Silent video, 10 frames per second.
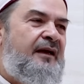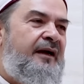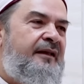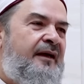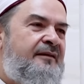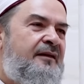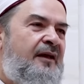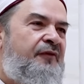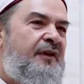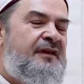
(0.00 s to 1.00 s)
Kainatın
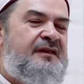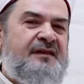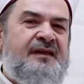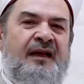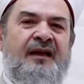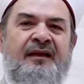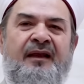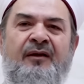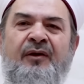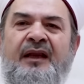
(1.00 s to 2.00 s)
efendisi
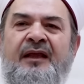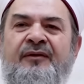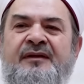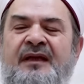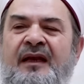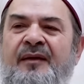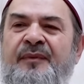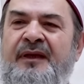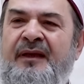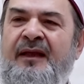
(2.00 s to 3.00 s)
sallallahu aleyhi ve
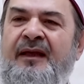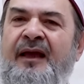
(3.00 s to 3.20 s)
sellemin